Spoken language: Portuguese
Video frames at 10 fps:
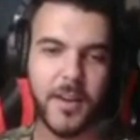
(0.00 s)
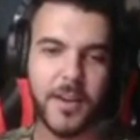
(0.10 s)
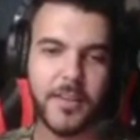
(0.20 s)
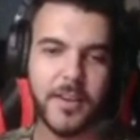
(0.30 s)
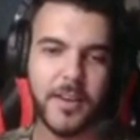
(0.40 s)

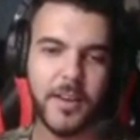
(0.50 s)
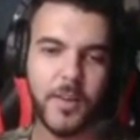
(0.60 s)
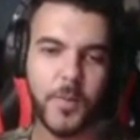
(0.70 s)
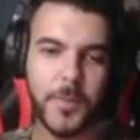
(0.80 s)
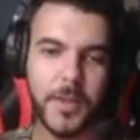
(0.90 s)
Aí a, a
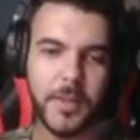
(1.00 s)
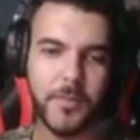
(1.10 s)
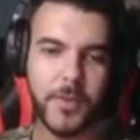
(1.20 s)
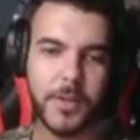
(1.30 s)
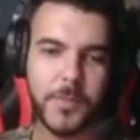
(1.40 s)
Uber:
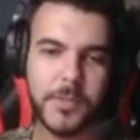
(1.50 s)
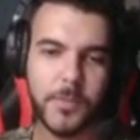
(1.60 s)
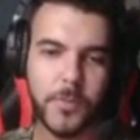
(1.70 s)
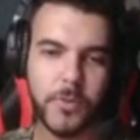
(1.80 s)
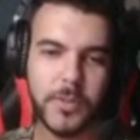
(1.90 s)
Infelizmente, seu
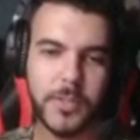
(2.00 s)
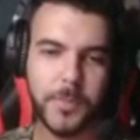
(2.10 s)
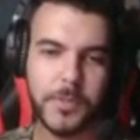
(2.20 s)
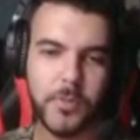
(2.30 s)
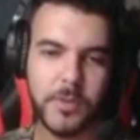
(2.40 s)
motorista
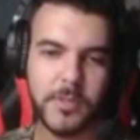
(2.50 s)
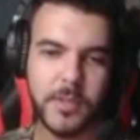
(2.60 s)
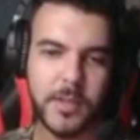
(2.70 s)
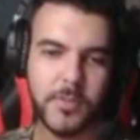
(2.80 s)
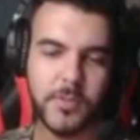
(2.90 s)
precisou
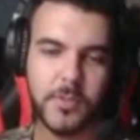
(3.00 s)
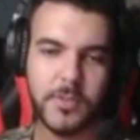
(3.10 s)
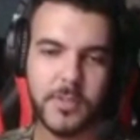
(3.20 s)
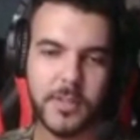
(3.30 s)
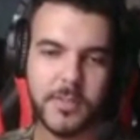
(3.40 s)
cancelar sua
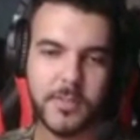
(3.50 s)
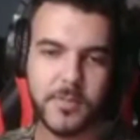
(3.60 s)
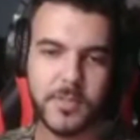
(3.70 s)
solicitação.